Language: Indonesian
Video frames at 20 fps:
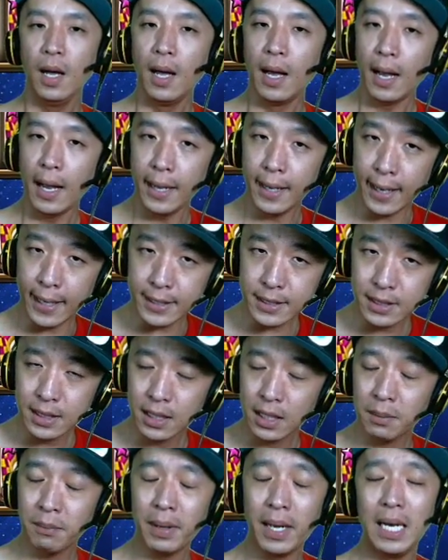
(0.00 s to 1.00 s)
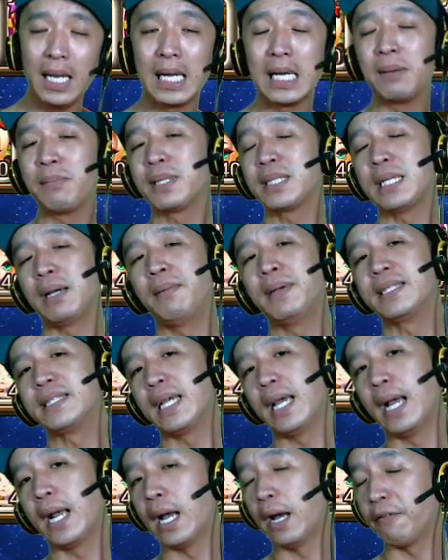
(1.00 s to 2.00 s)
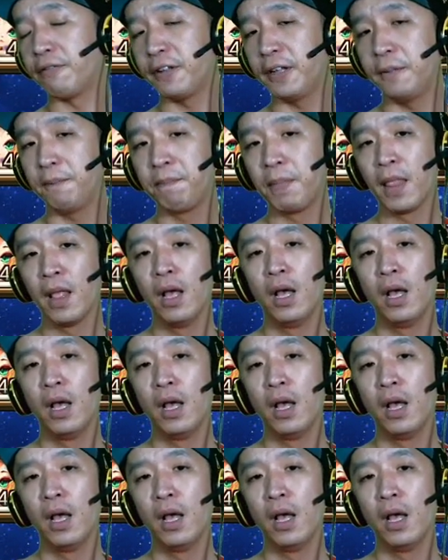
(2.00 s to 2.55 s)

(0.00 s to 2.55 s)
Hai guys, kembali lagi bersama saya Gavi.